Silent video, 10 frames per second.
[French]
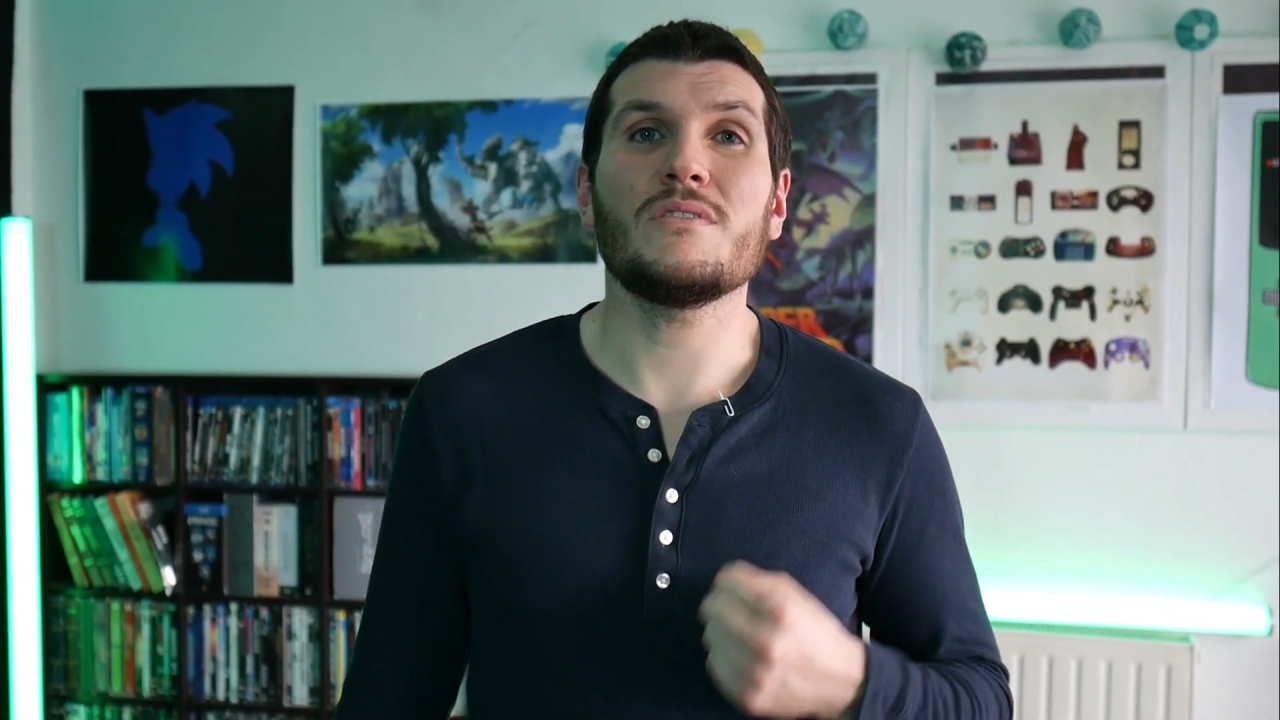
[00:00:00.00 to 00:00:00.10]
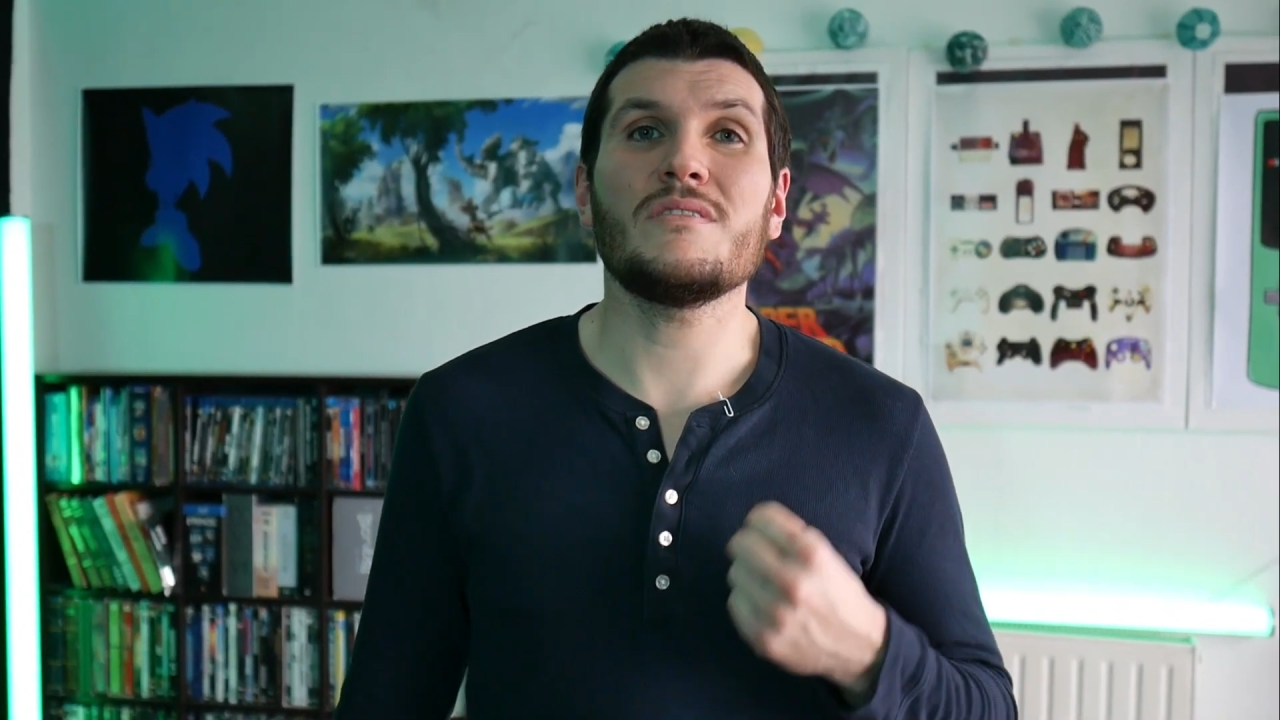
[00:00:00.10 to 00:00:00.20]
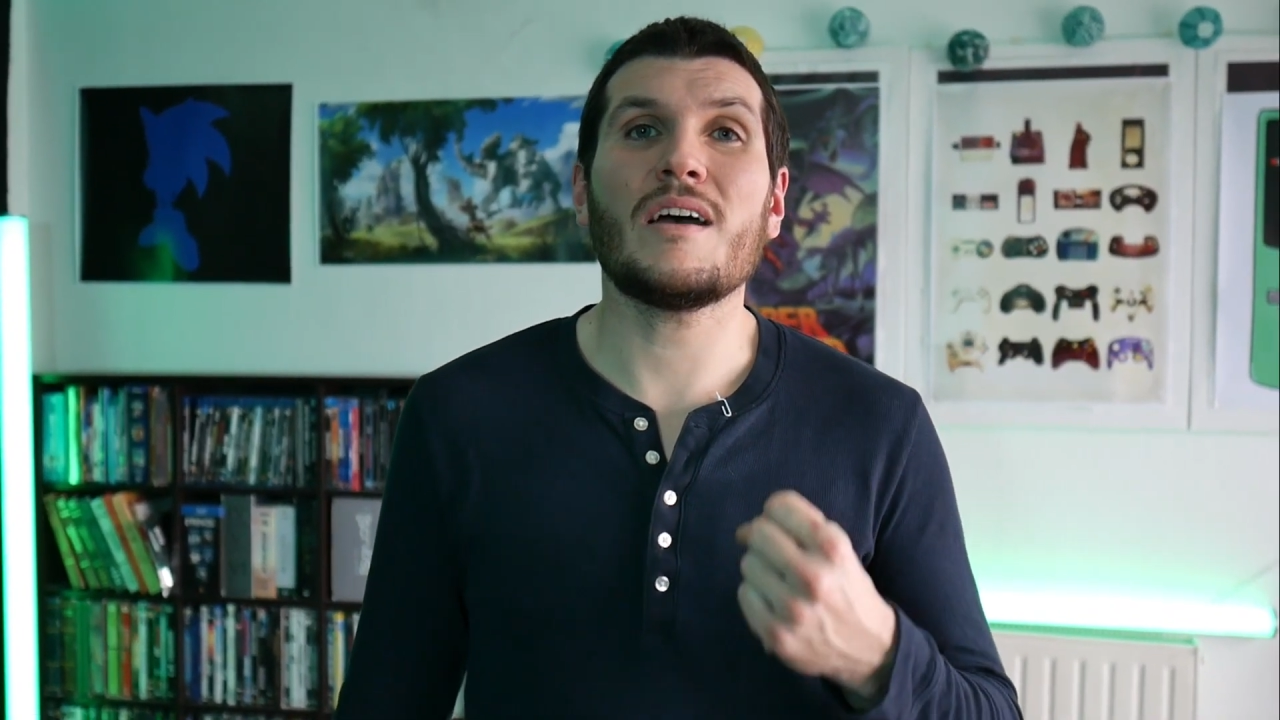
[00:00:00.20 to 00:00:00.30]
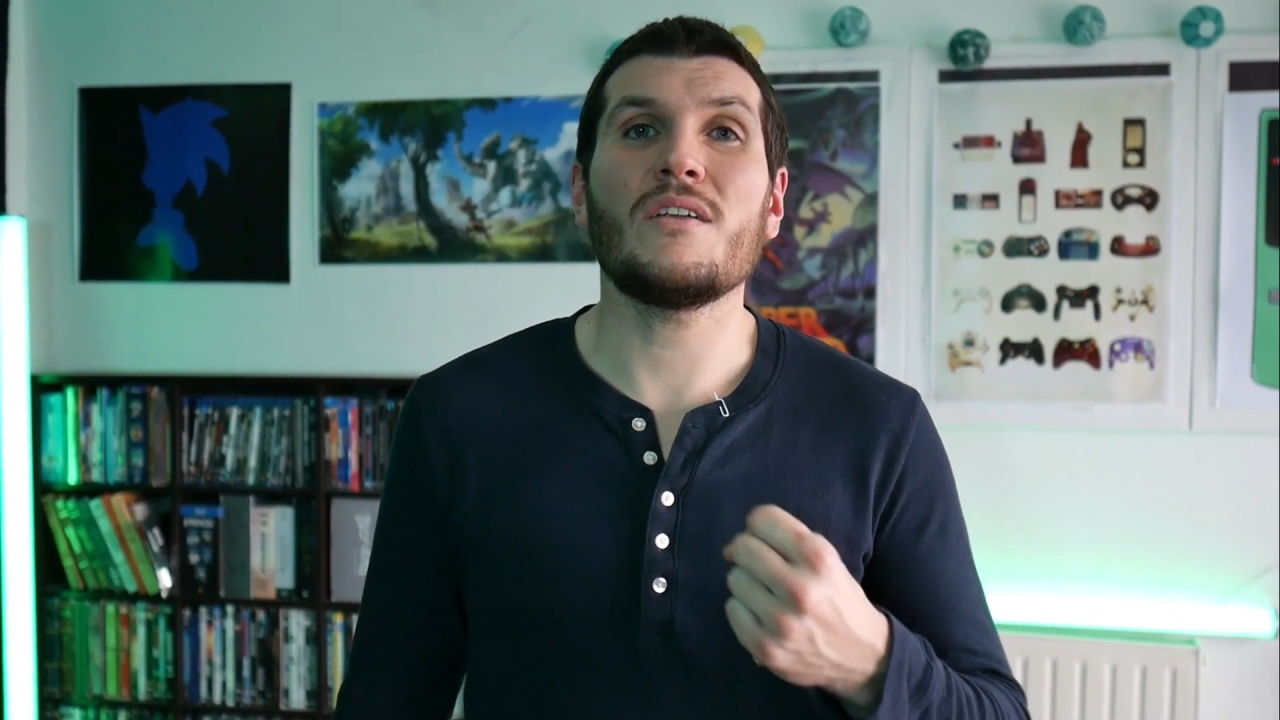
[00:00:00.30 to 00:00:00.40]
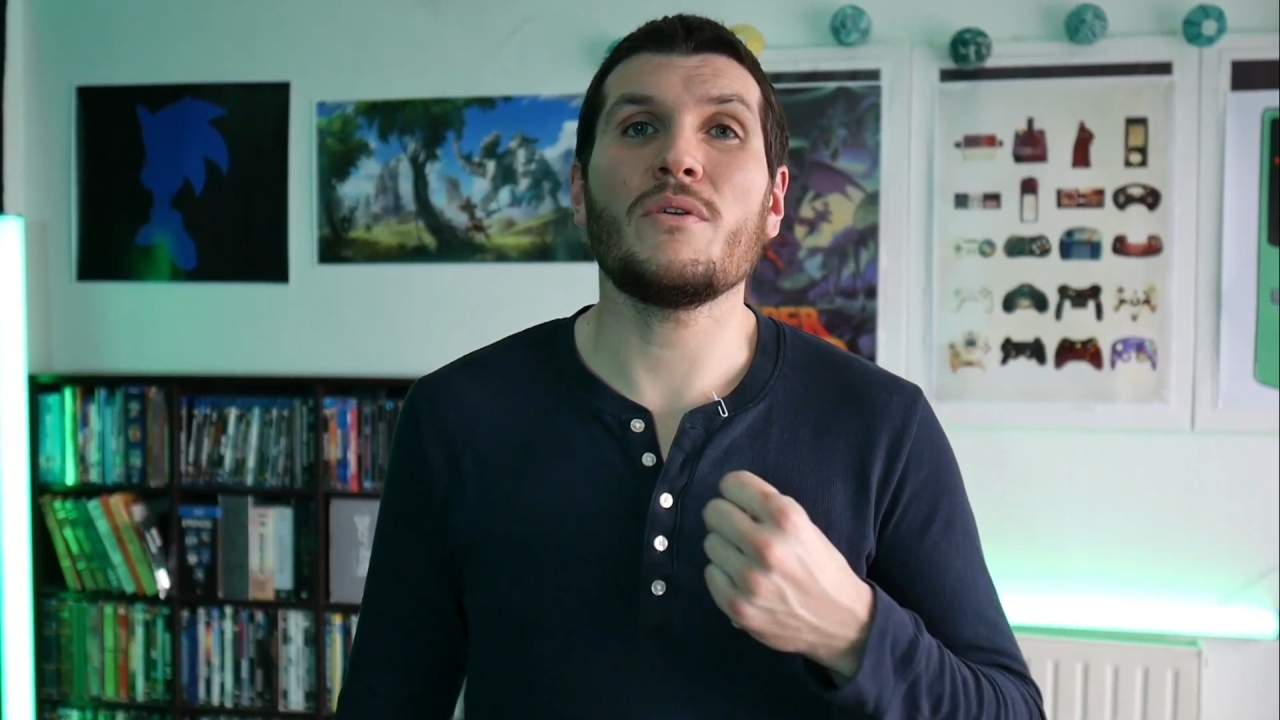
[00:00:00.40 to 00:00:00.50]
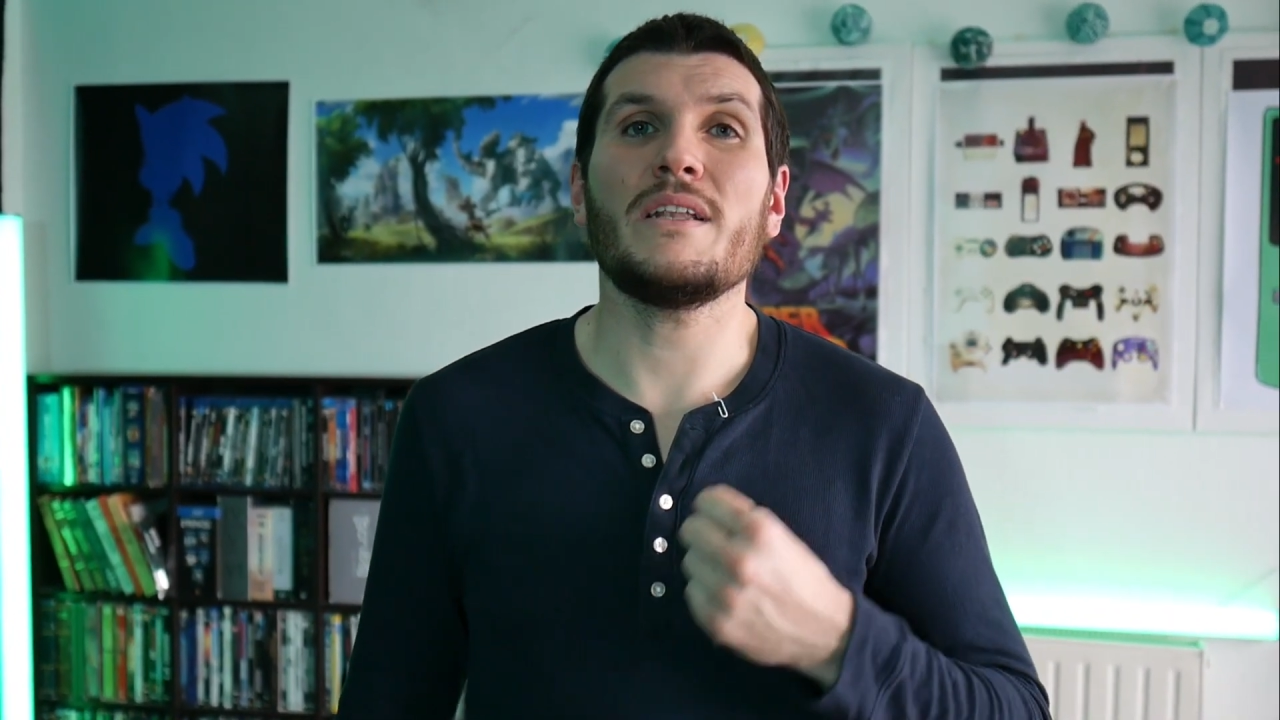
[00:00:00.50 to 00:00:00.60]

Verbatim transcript: talent et